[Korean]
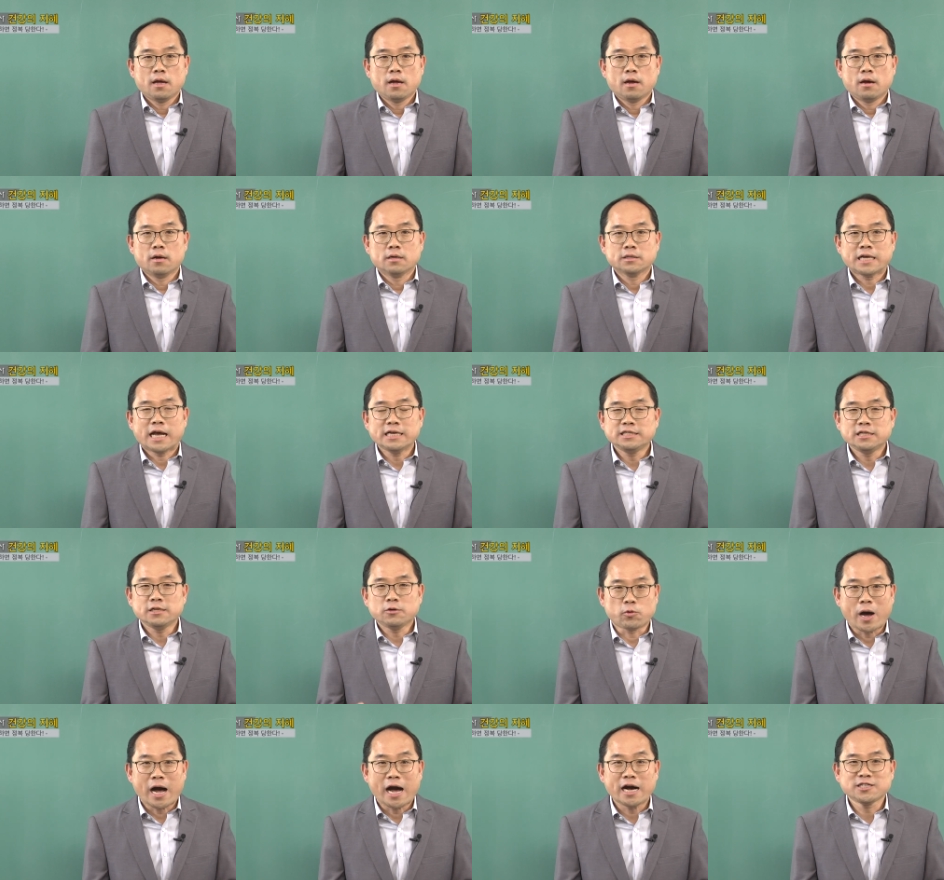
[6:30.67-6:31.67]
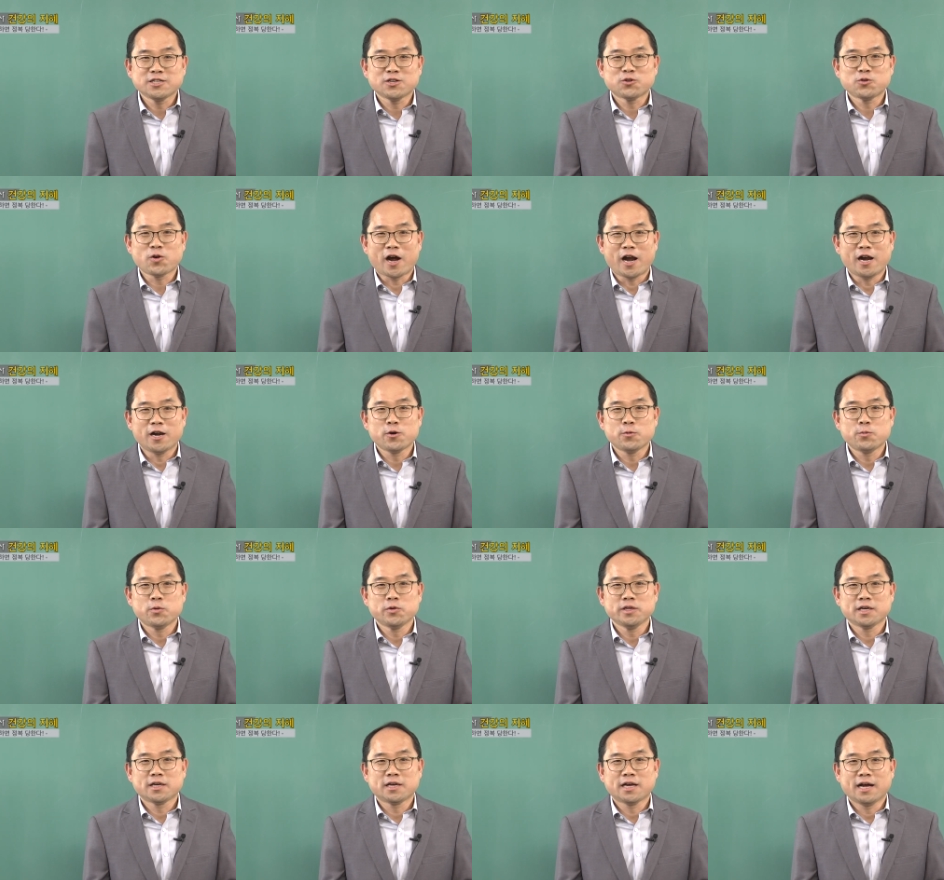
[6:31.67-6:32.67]
어, 사실 과학적으로 알고
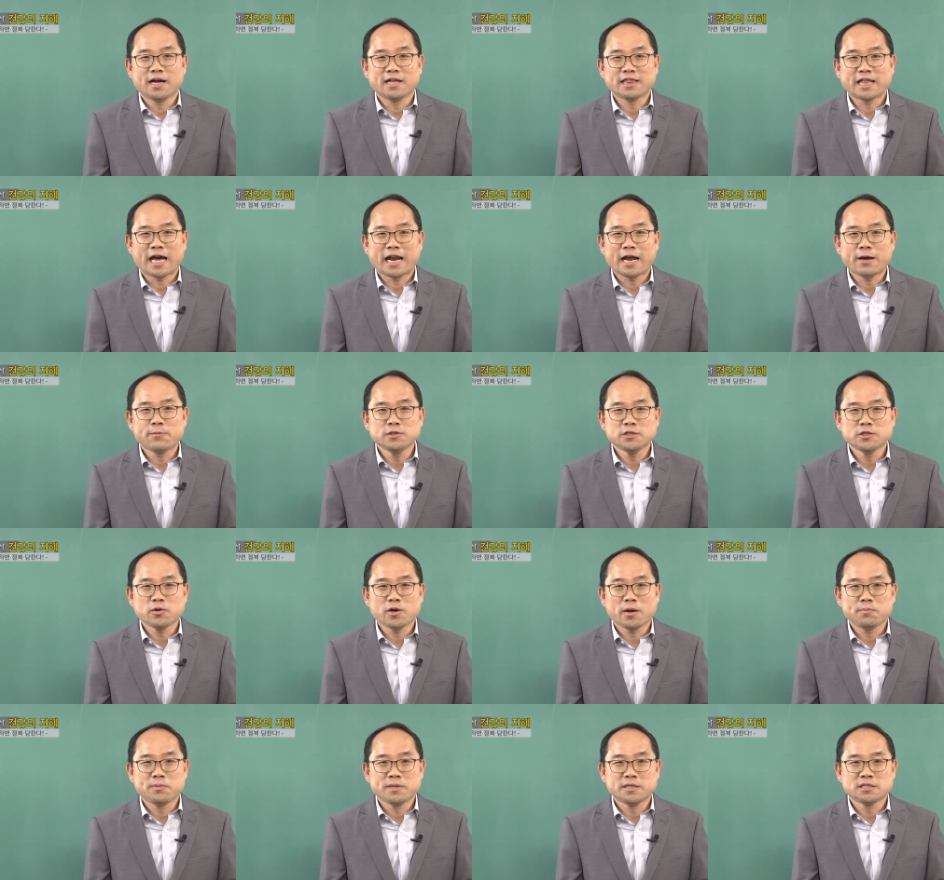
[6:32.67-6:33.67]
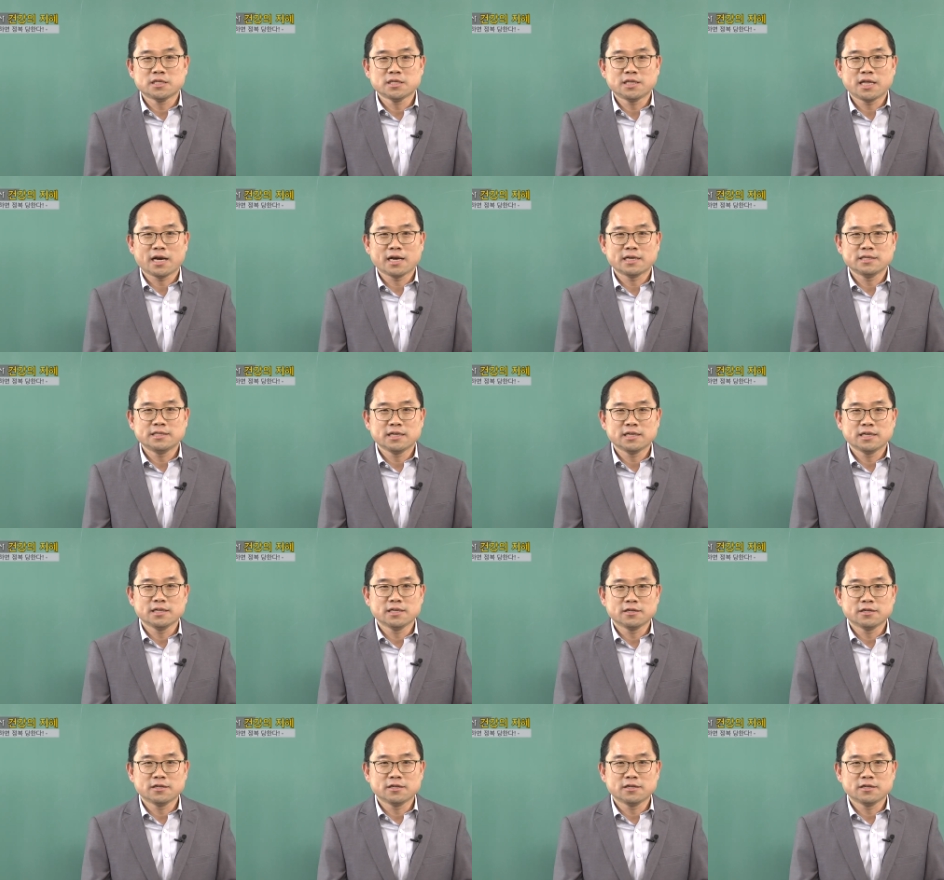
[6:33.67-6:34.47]
보니까 다람쥐와 비슷하게 생긴